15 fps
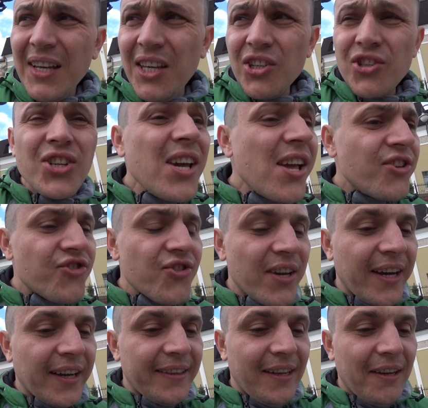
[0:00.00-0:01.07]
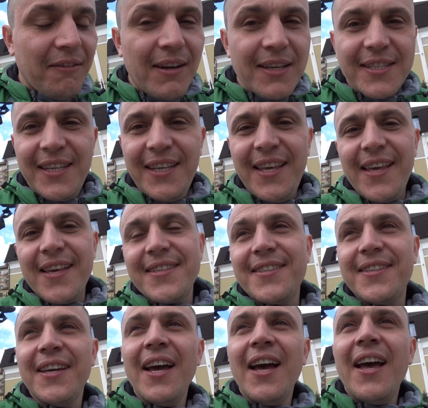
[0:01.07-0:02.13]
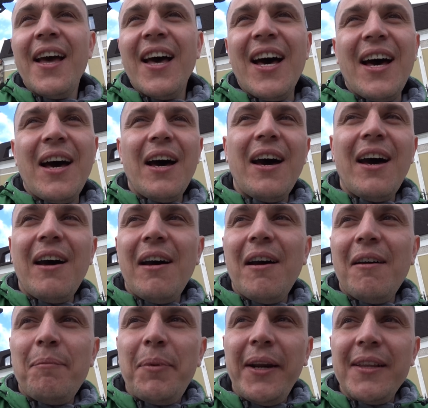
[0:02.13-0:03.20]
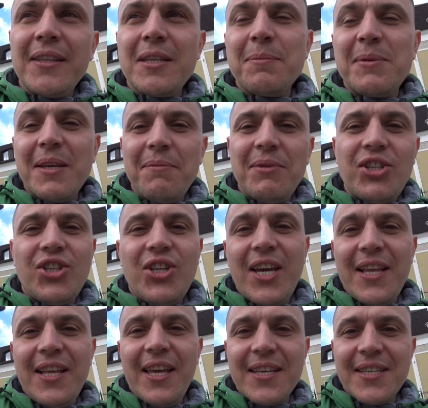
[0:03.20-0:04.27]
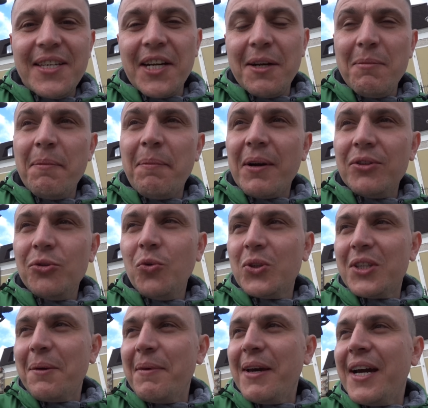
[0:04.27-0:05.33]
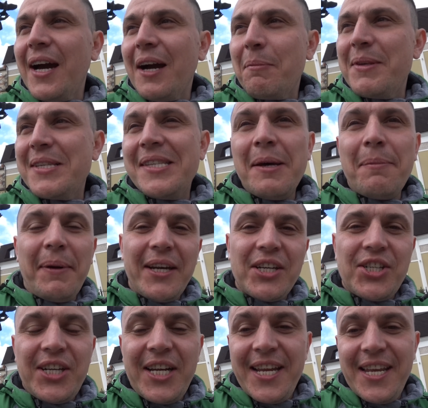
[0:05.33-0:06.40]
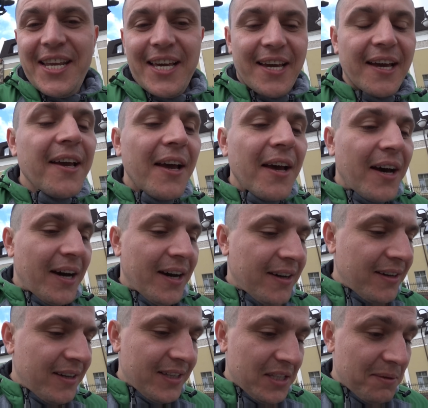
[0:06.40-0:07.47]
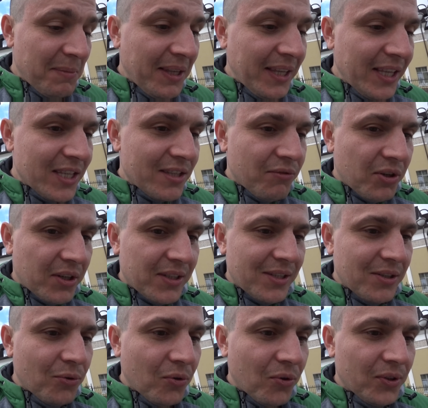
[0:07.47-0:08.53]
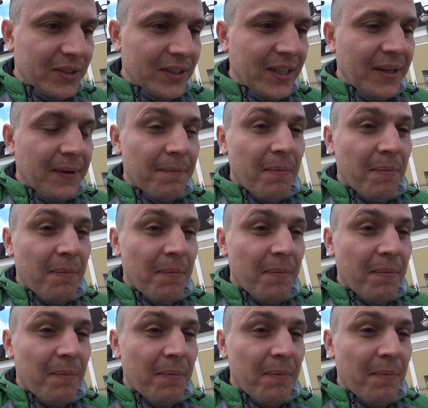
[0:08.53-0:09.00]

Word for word: кишечника, для вас есть а, принцип замещения сырыми продуктами, как без напряжения а, изменить свой рацион –